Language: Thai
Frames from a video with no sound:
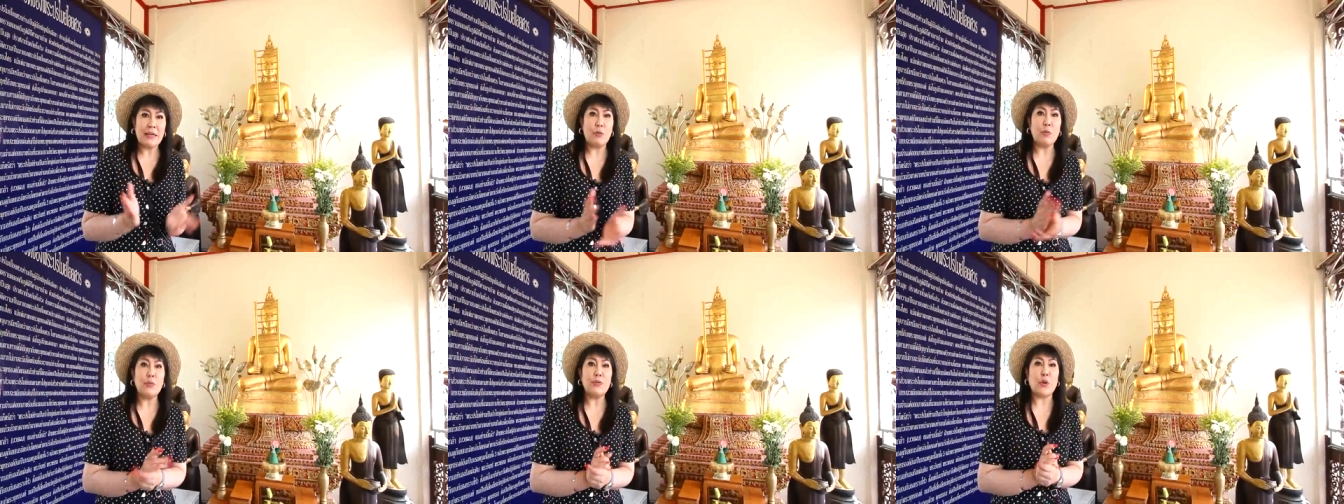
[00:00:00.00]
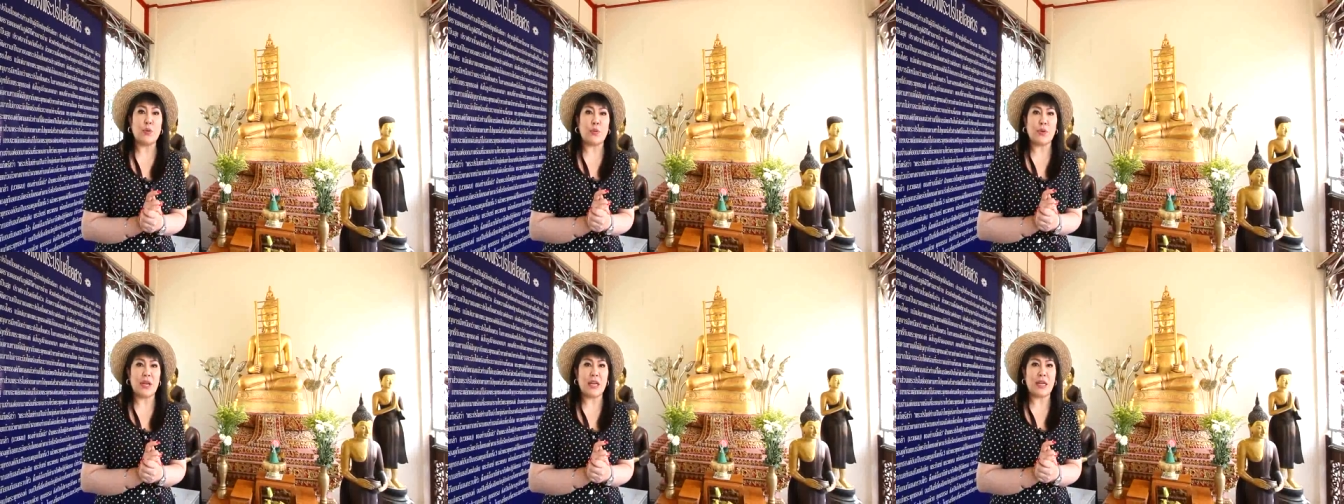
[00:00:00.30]
รูป
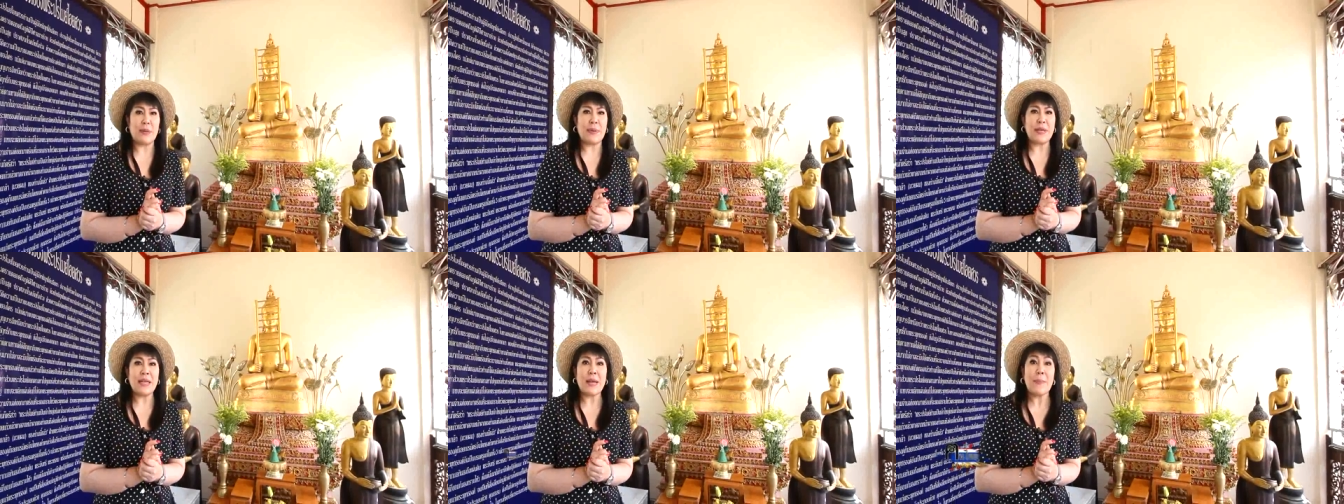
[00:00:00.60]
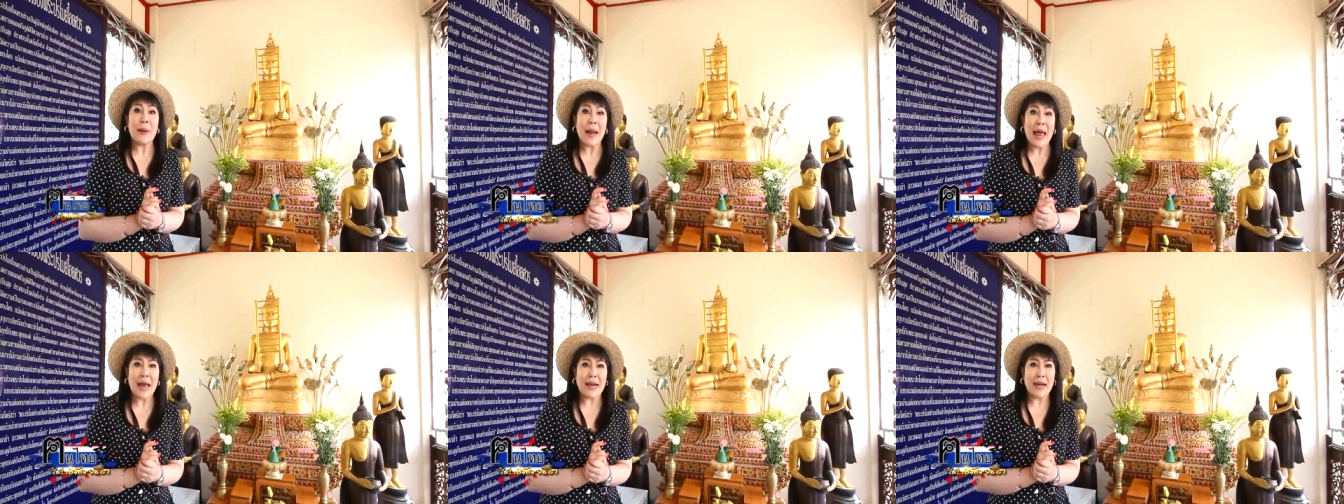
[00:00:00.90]
ทรงนี้ไม่ใช่
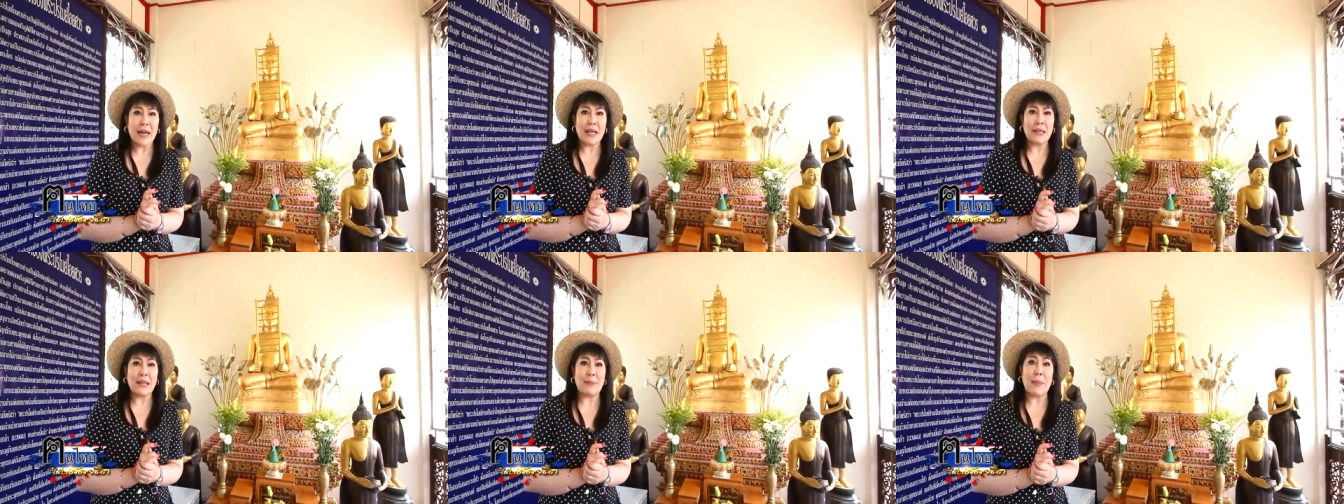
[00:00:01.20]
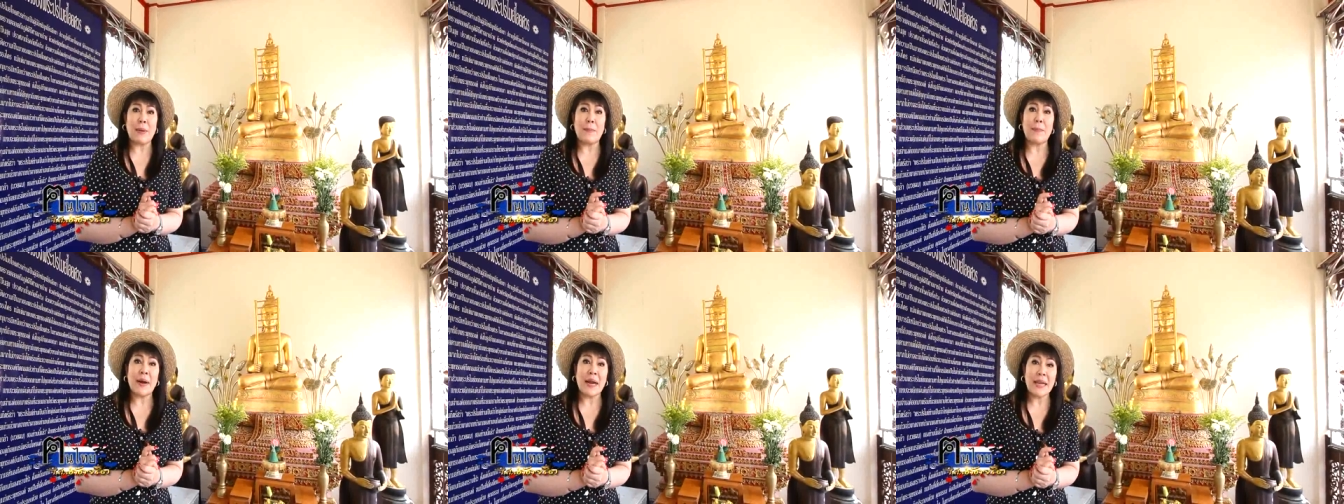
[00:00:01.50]
พระนะคะแต่
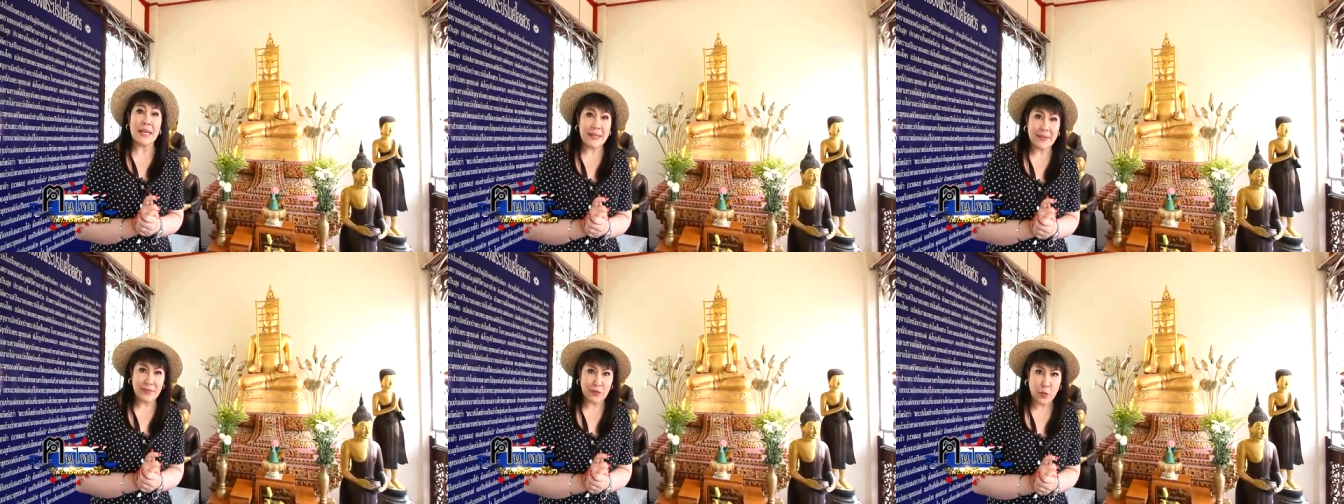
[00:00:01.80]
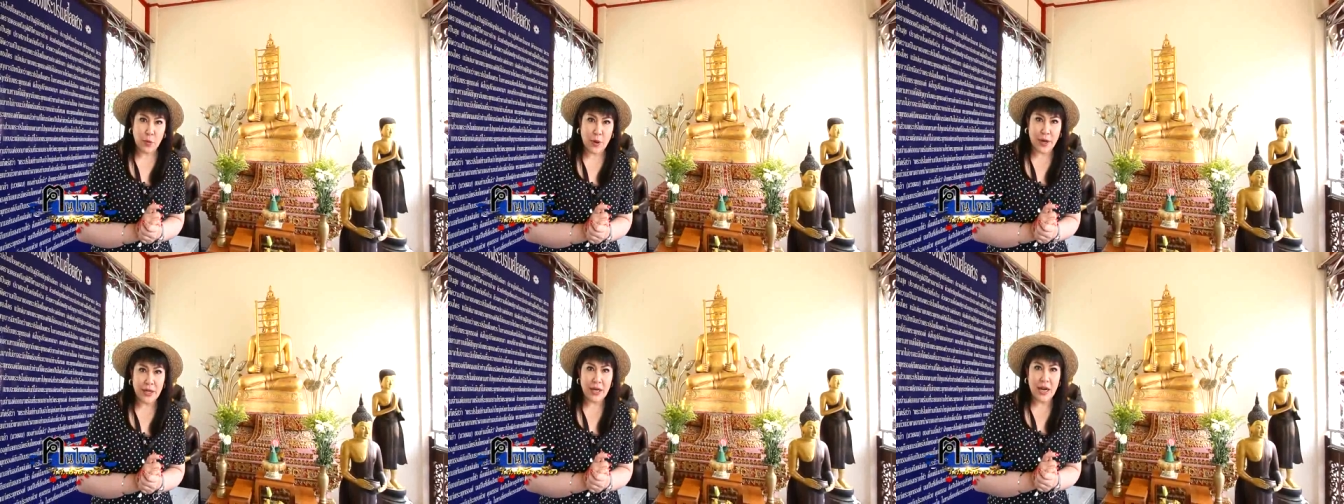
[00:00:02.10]
เป็นพระอีส
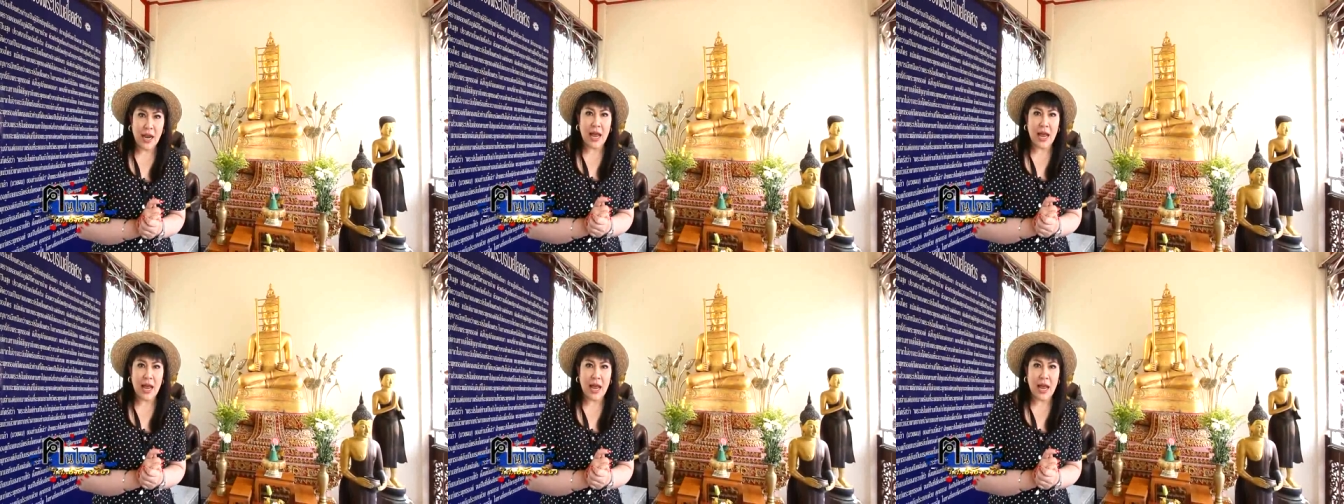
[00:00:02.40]
วน